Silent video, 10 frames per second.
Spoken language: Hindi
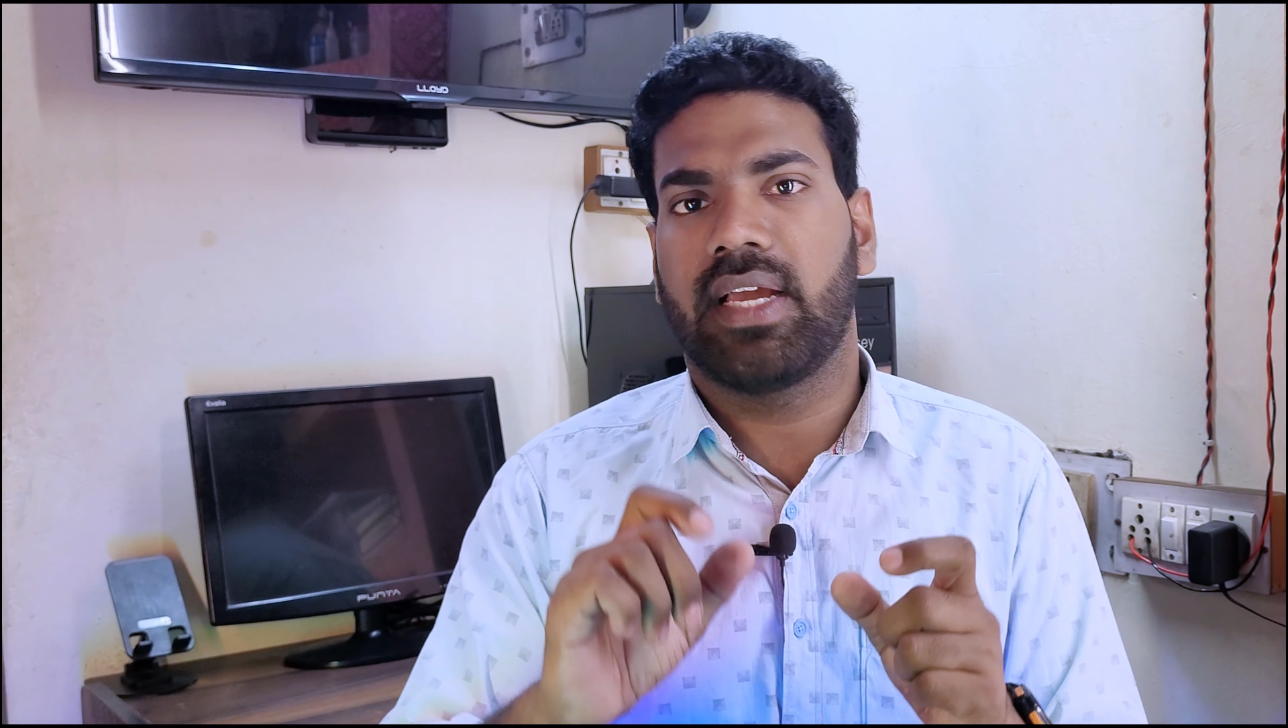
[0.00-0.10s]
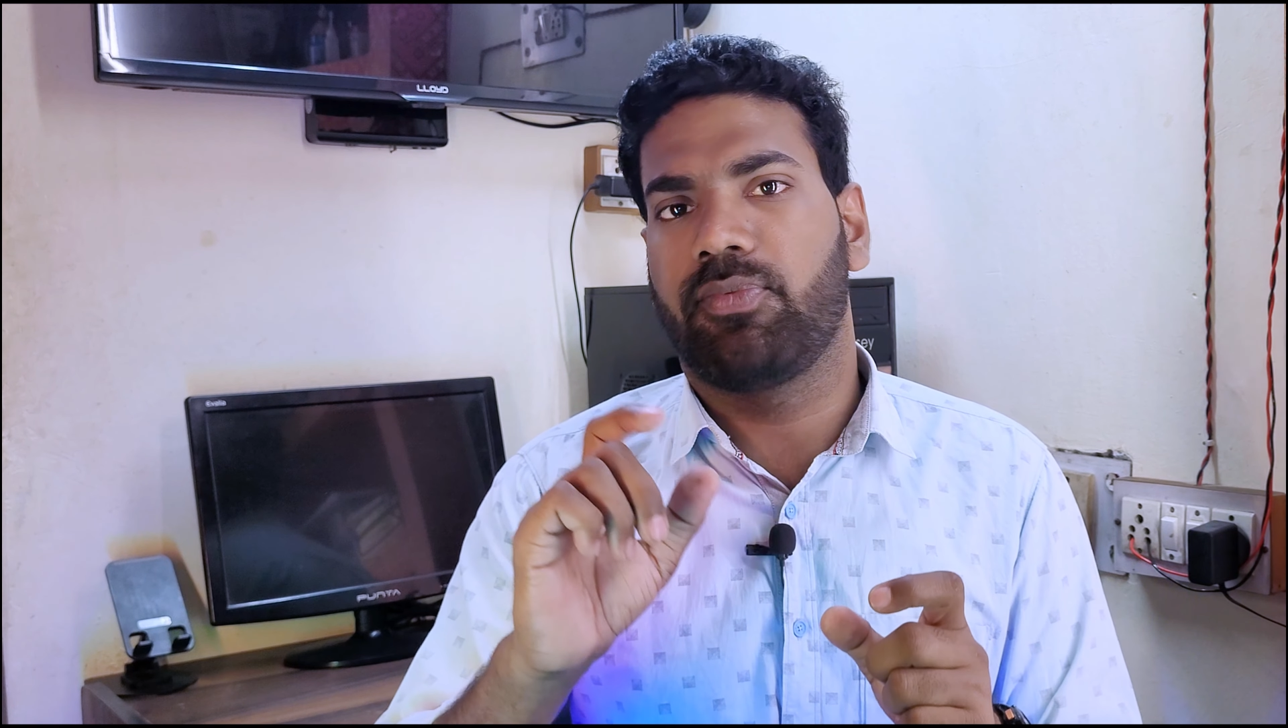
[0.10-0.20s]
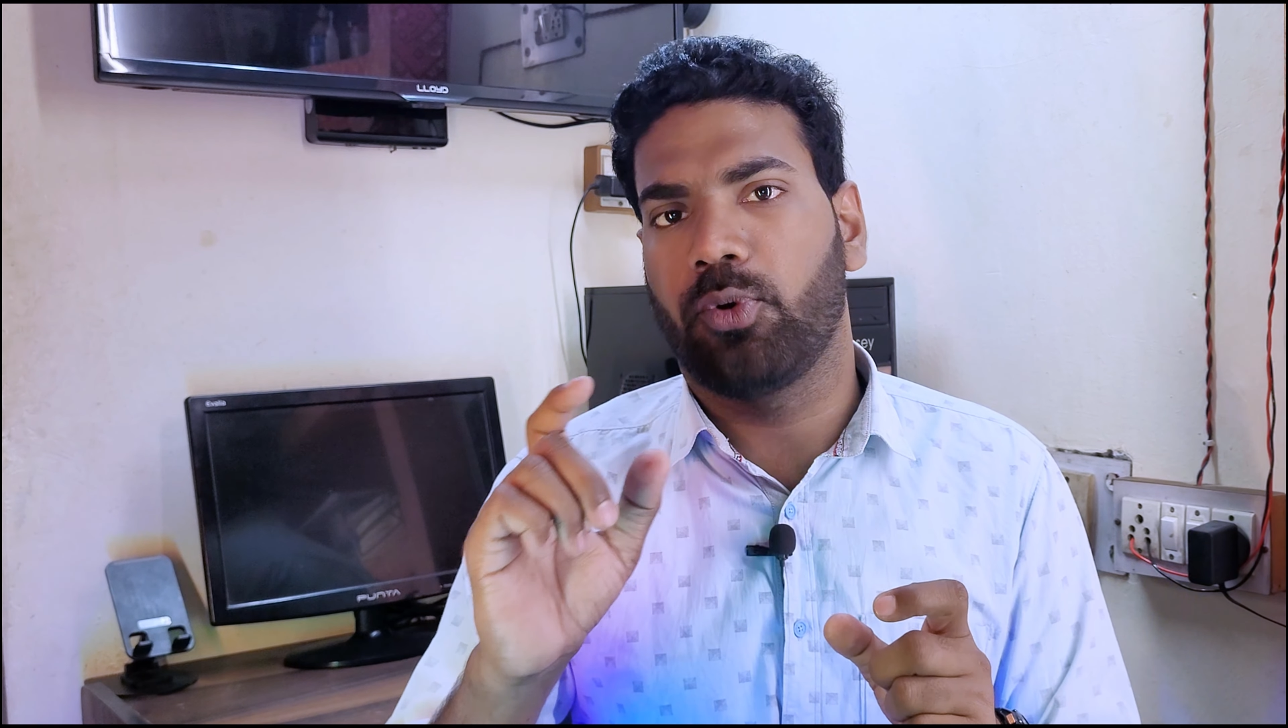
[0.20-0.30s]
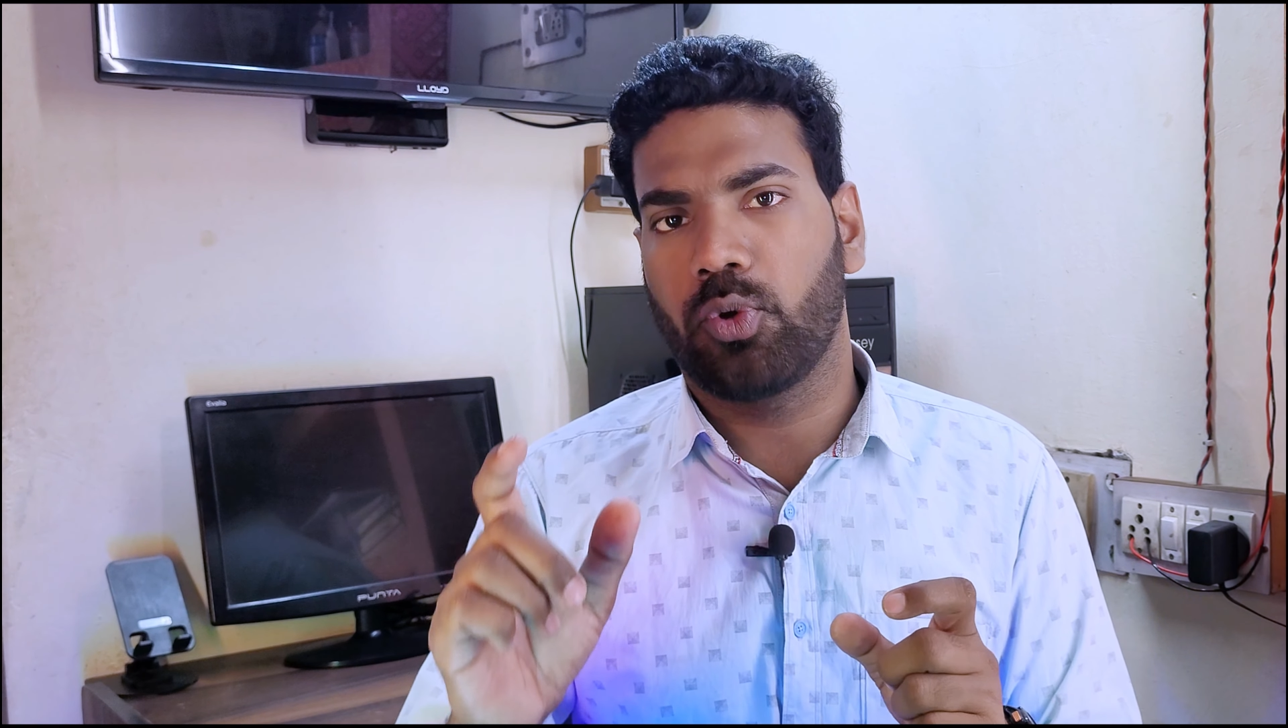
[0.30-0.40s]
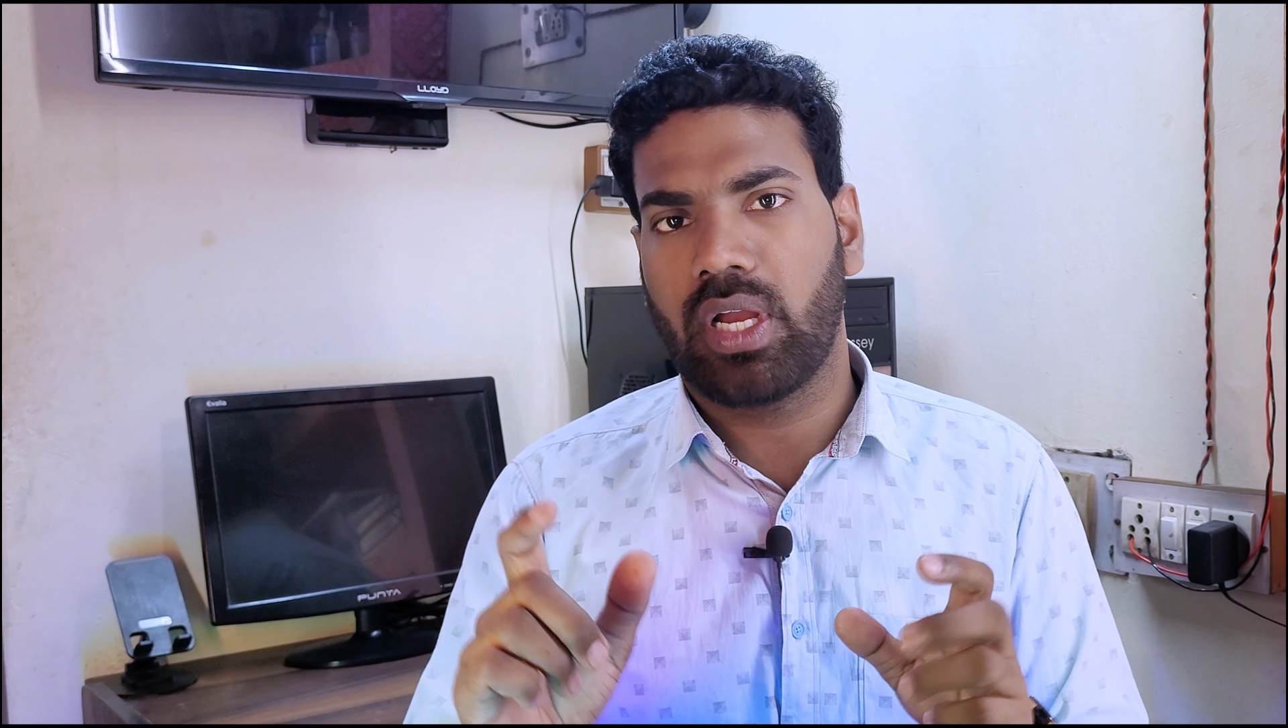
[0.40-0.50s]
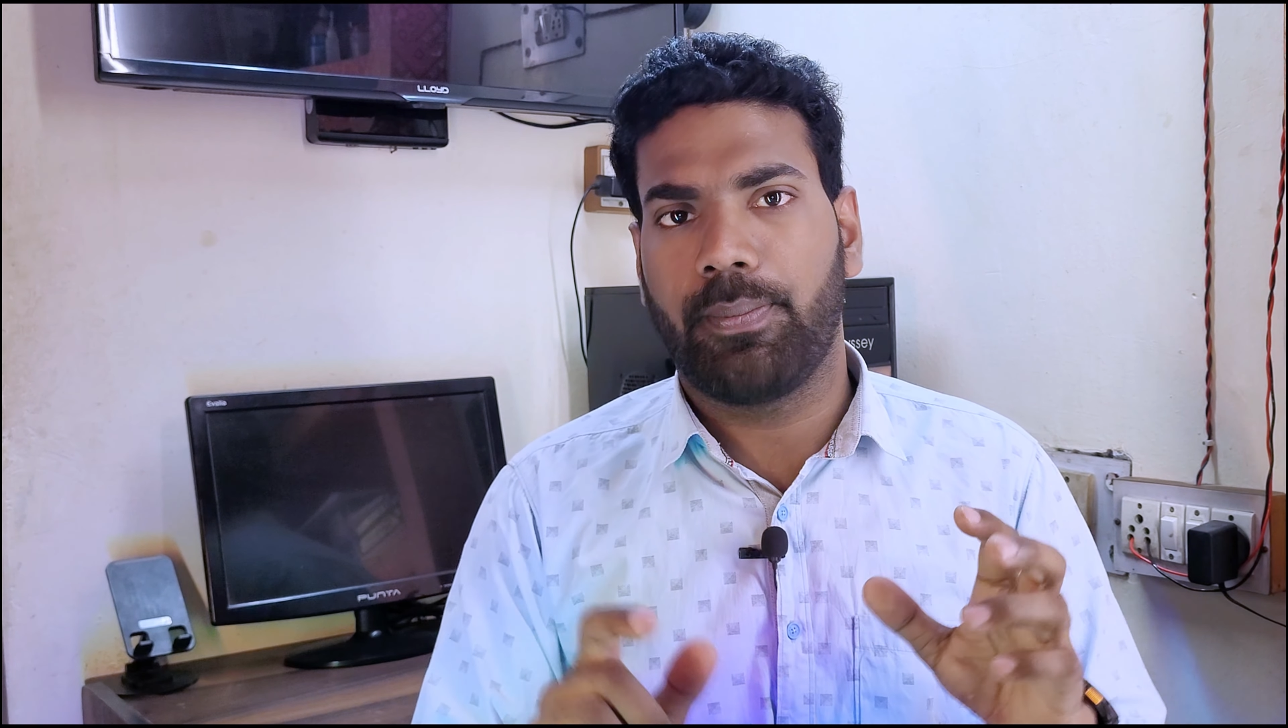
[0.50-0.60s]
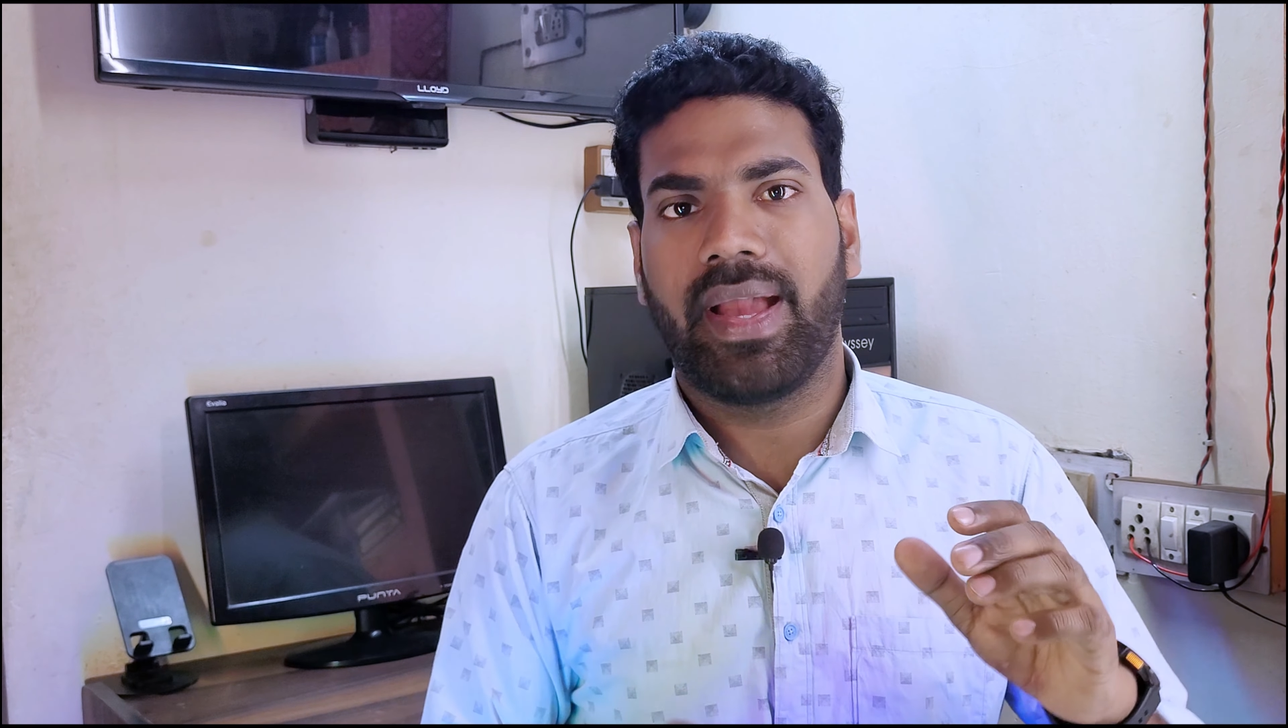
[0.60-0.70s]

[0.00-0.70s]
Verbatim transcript: या फोटो का